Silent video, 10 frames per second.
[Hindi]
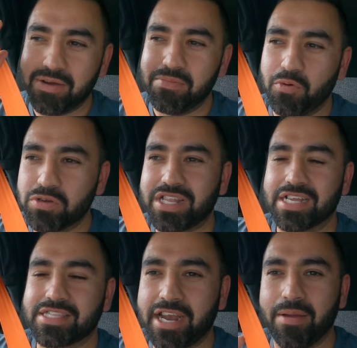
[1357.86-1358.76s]
जब मूस
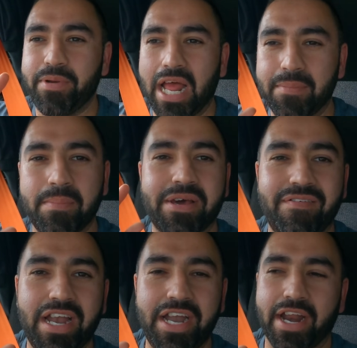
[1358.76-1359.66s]
लगता है ना बिना बंपर
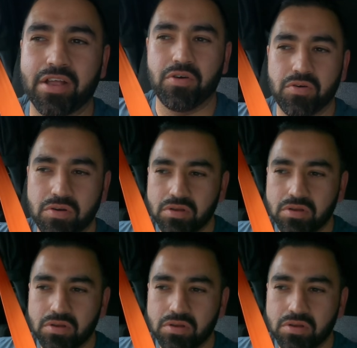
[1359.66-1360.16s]
वाले ट्रक को